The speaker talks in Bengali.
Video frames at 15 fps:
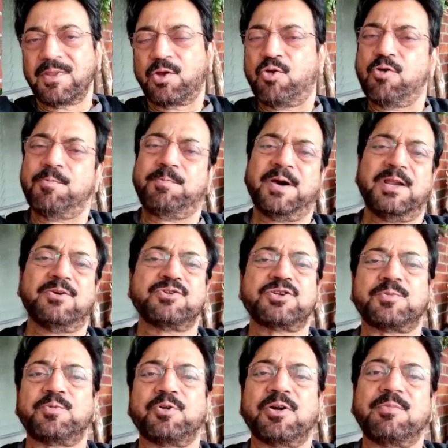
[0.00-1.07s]
খুব ভালো হয়েছে
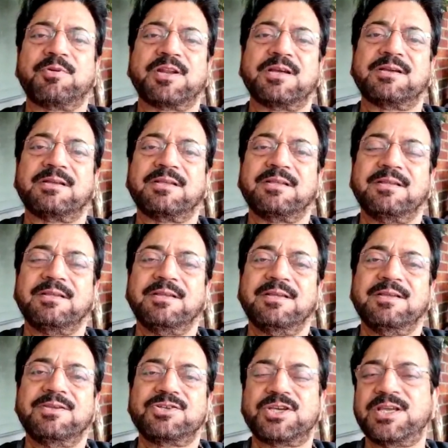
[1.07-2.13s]
প্রোগ্রামটা
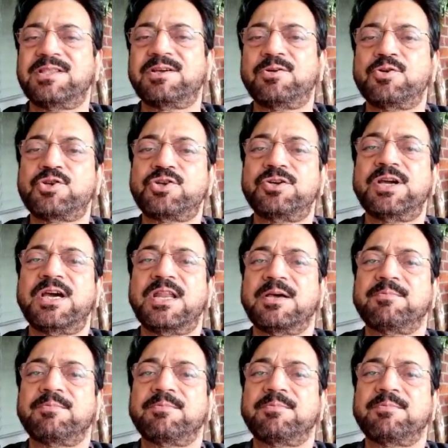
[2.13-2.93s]
সেই থেকে ওর সঙ্গে